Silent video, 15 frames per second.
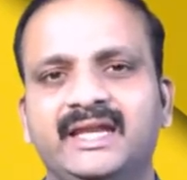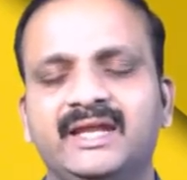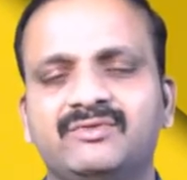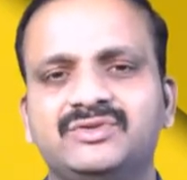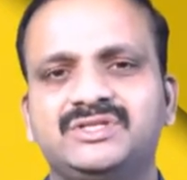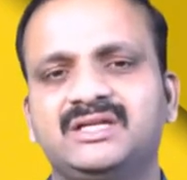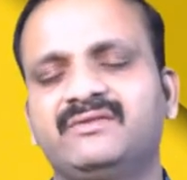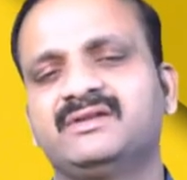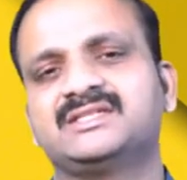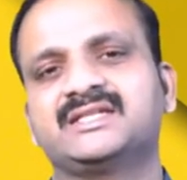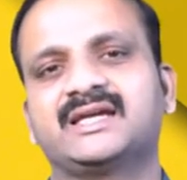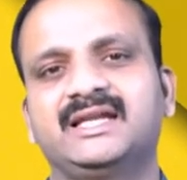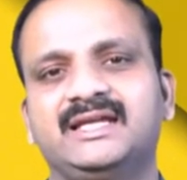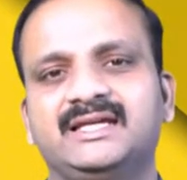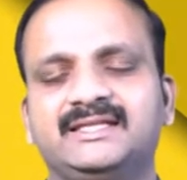నీవు
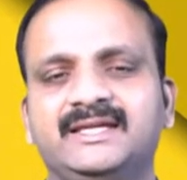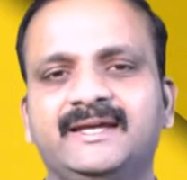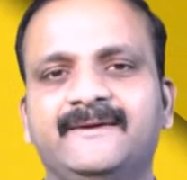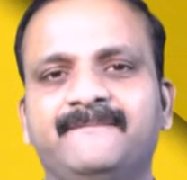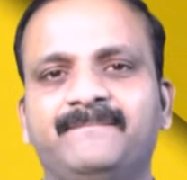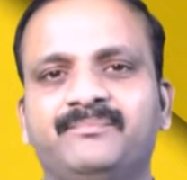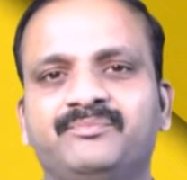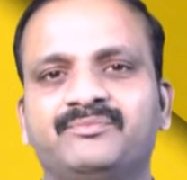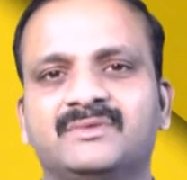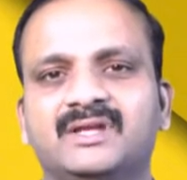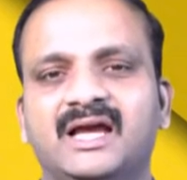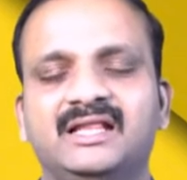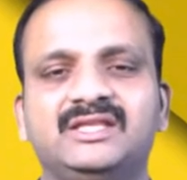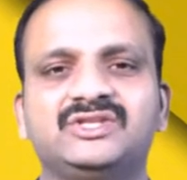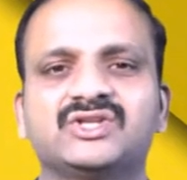జీవించగలిగితే
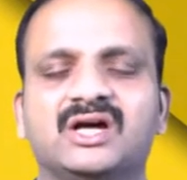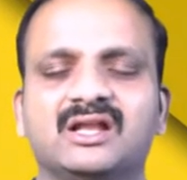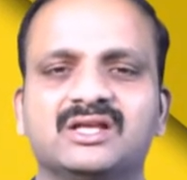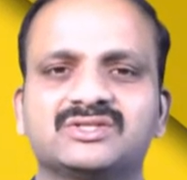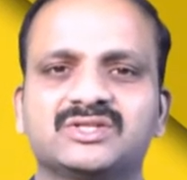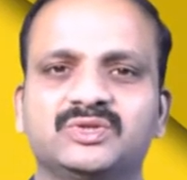అది చాలా